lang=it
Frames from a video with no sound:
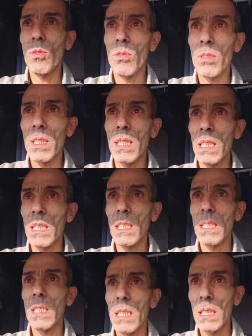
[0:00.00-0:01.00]
con
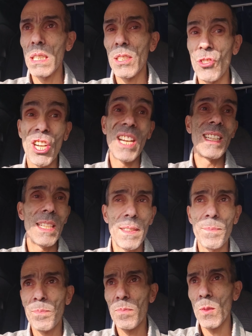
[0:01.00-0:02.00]
eh,
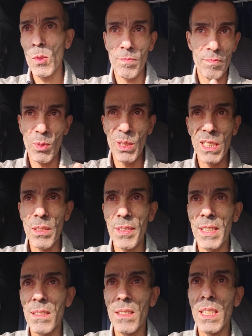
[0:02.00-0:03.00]
gialla quindi
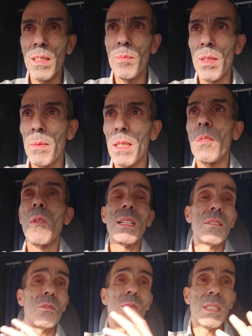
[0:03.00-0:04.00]
fendinebbia per
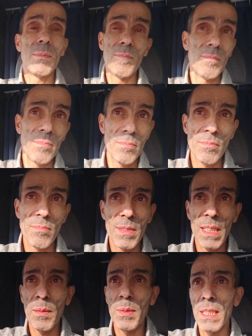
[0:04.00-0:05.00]
quanto
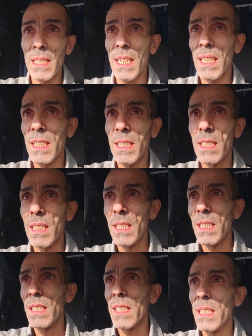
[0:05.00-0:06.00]
capiterà
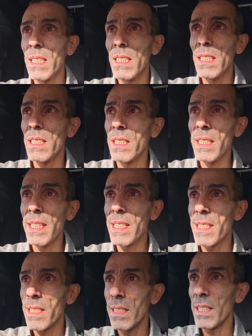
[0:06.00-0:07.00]
eh, di
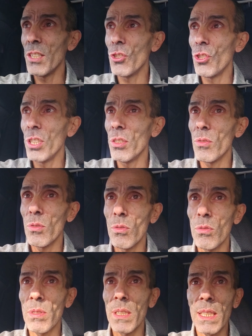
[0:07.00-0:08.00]
essere in giro
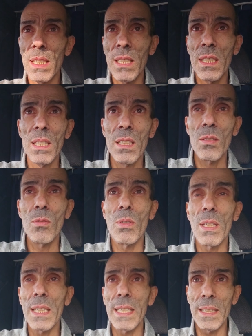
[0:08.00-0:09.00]
con,
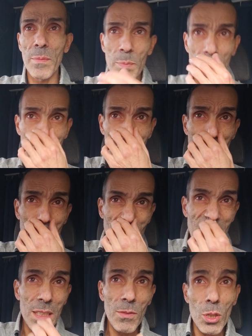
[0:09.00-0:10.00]
con la nebbia
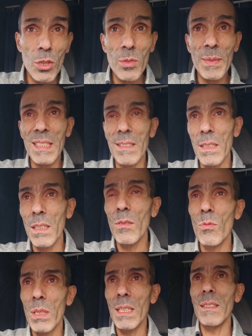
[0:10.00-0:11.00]
ma ne voglio mettere
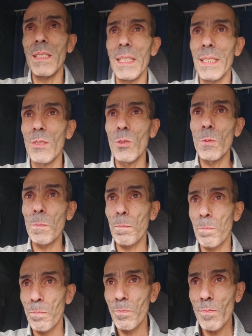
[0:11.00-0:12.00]
una dietro